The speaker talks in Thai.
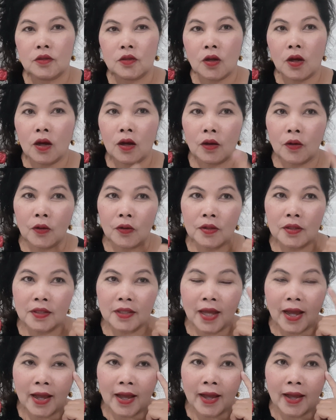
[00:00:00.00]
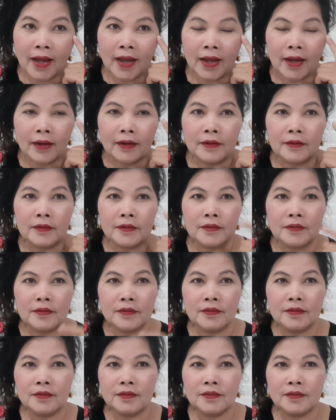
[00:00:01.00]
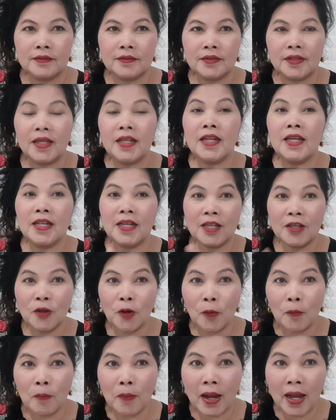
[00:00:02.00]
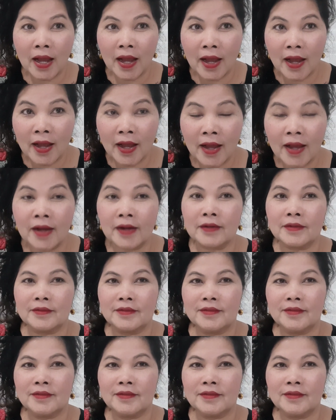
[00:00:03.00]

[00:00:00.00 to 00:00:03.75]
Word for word: ต่อขนตา ที่นี่นิยมมาก